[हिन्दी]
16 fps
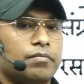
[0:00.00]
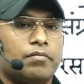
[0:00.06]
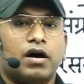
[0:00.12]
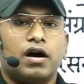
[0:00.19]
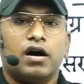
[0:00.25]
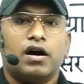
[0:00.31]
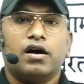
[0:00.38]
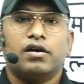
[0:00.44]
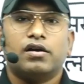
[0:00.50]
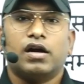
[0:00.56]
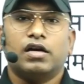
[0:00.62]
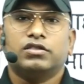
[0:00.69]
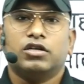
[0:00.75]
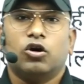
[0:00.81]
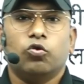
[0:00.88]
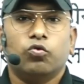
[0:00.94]
महान
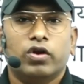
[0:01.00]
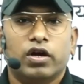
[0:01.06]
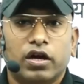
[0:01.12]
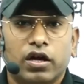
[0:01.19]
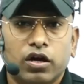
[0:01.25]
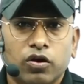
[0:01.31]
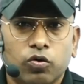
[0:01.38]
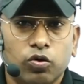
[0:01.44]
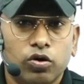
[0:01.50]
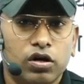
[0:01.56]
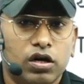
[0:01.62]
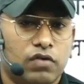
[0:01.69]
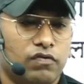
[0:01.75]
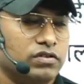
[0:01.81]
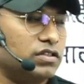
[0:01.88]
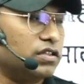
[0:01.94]
राजा हुए हैं गोंड
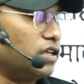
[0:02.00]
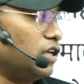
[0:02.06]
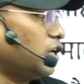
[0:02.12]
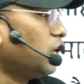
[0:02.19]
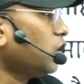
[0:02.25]
वंश के